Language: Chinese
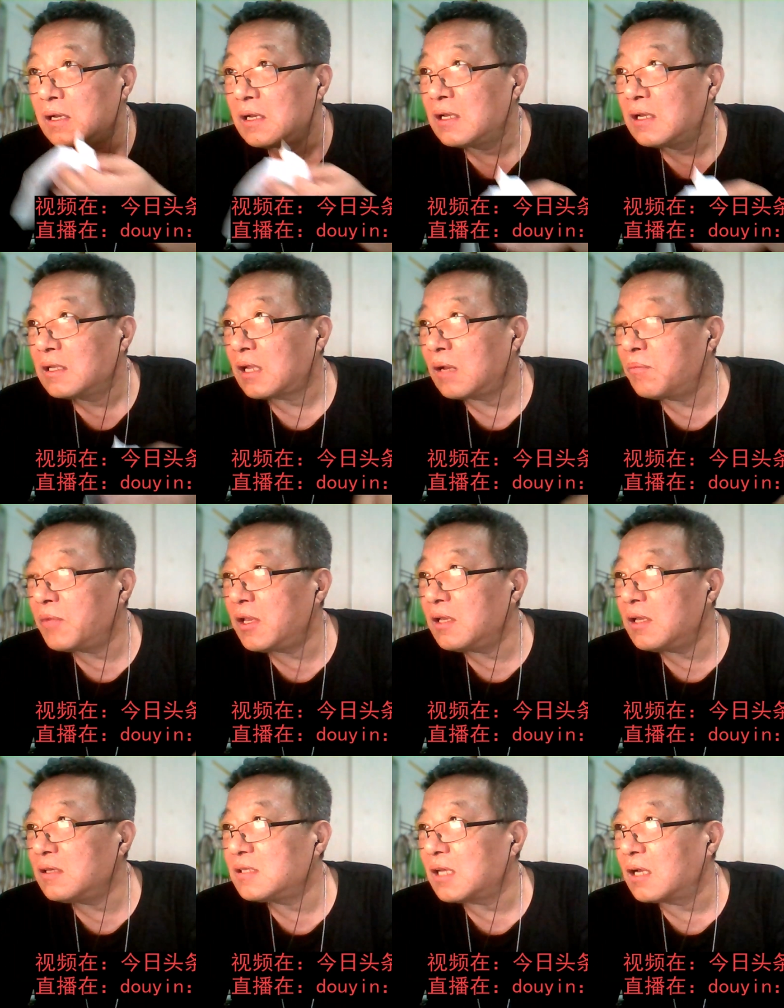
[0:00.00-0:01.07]
他没
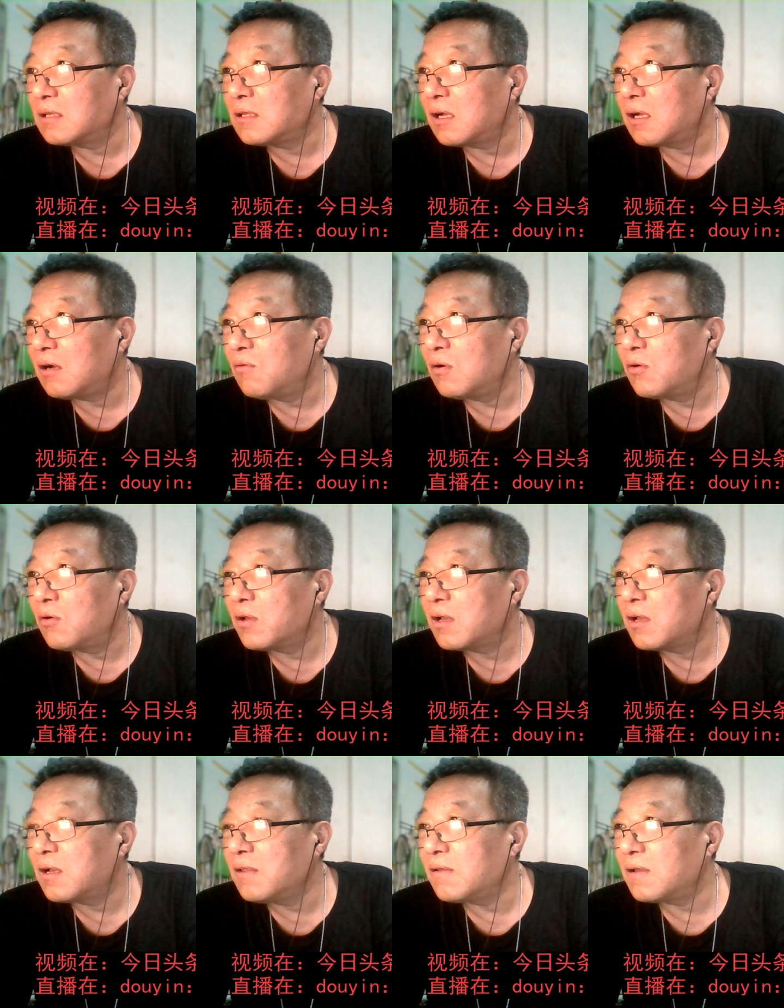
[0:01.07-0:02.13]
想到我会
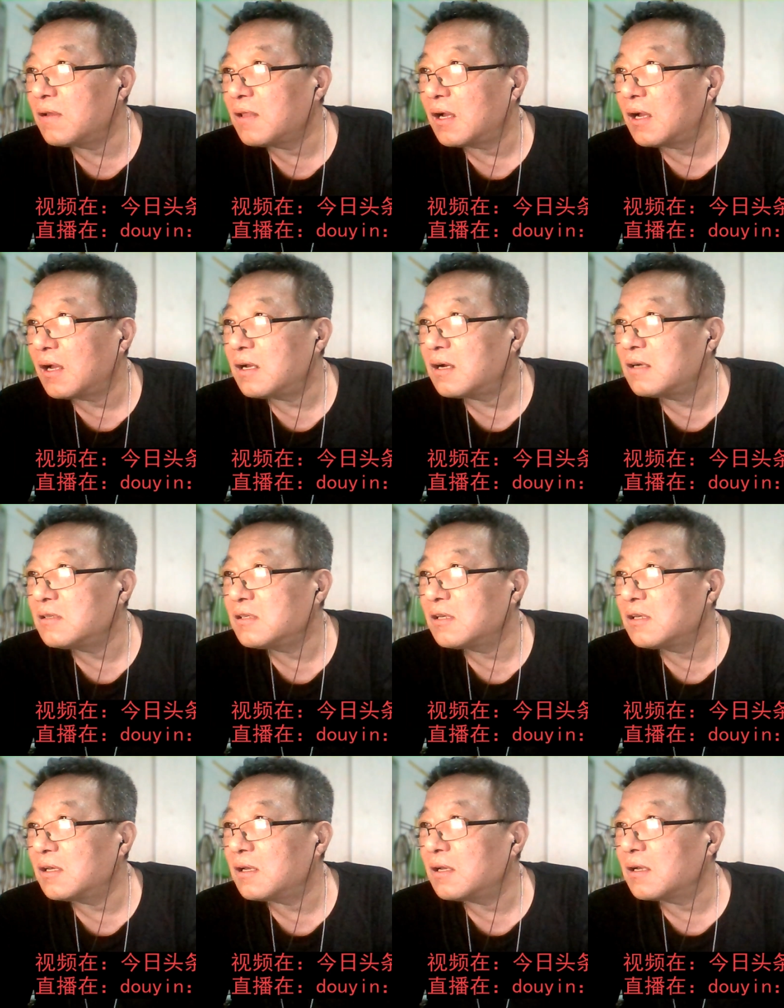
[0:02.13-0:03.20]
跟着他，而
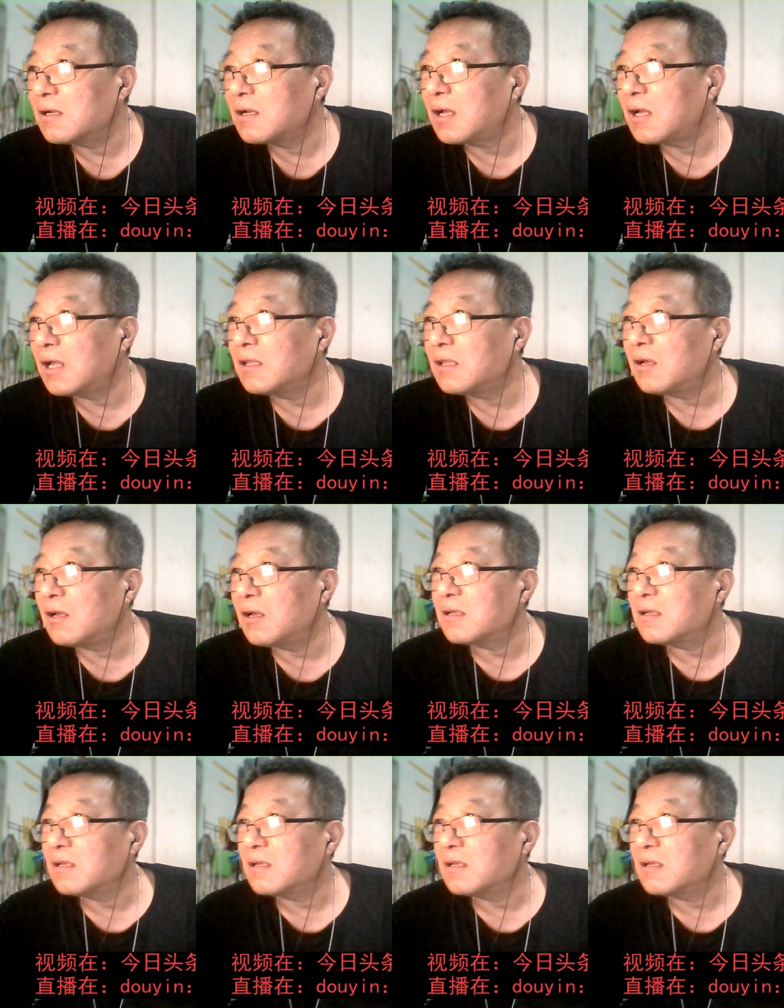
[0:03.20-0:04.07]
且看到了。